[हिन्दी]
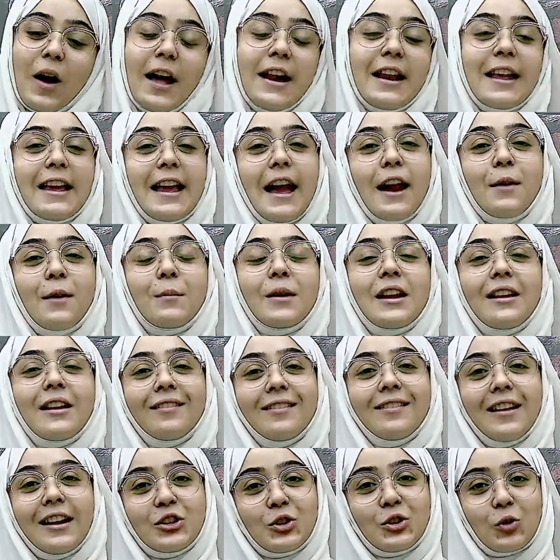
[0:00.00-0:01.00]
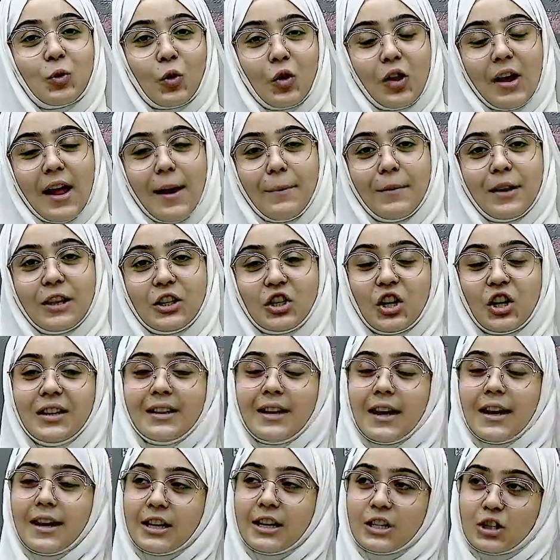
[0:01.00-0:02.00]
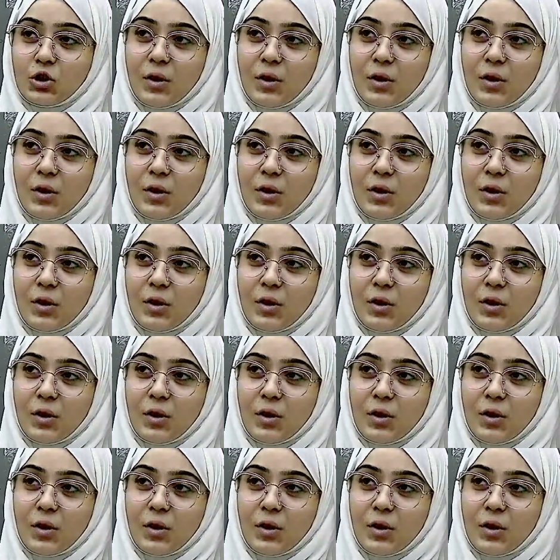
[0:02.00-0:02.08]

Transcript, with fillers: अन अकेडमी के साथ जो कोलाब्रेशन था ये